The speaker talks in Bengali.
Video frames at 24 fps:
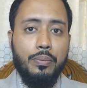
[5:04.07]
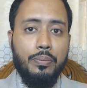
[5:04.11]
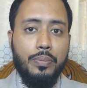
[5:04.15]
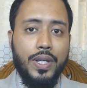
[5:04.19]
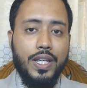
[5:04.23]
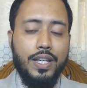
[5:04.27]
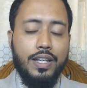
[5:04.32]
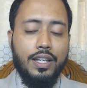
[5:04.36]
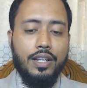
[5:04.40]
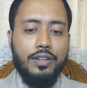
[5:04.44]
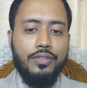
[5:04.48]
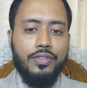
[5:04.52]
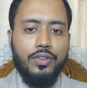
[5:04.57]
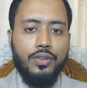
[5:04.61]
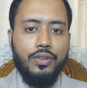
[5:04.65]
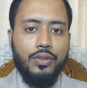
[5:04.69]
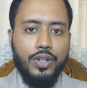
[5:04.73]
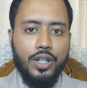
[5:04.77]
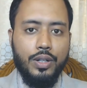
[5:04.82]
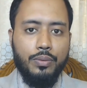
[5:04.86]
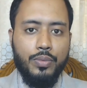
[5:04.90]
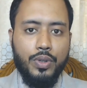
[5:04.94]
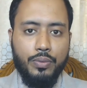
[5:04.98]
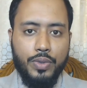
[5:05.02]
পিএফও
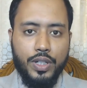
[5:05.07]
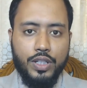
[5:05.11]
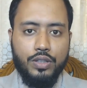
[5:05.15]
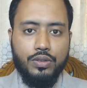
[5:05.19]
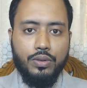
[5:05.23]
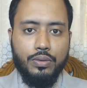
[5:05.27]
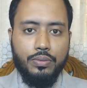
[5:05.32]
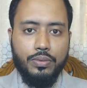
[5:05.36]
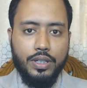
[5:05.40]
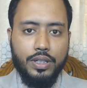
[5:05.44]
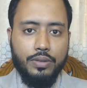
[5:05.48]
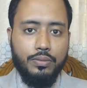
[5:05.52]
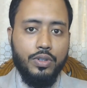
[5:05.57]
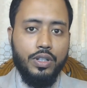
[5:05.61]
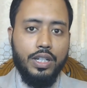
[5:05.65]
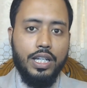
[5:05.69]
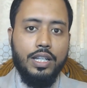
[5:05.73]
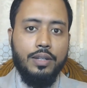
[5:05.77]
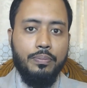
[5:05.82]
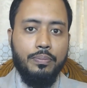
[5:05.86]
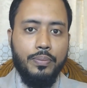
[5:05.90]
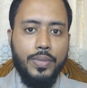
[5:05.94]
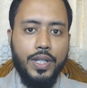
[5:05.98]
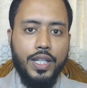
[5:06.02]
এ প্রবেশ করবে এবং
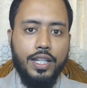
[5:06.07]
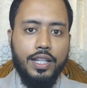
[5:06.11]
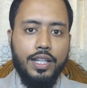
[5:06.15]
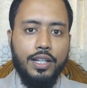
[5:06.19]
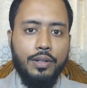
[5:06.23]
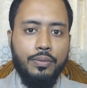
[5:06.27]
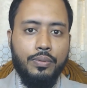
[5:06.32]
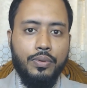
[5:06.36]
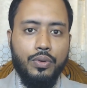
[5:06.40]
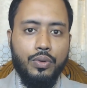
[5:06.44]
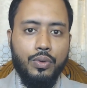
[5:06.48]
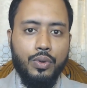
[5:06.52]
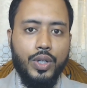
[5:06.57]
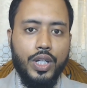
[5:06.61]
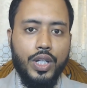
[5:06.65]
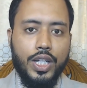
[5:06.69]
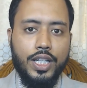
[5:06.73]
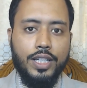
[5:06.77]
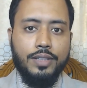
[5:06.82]
এই পিএফও এ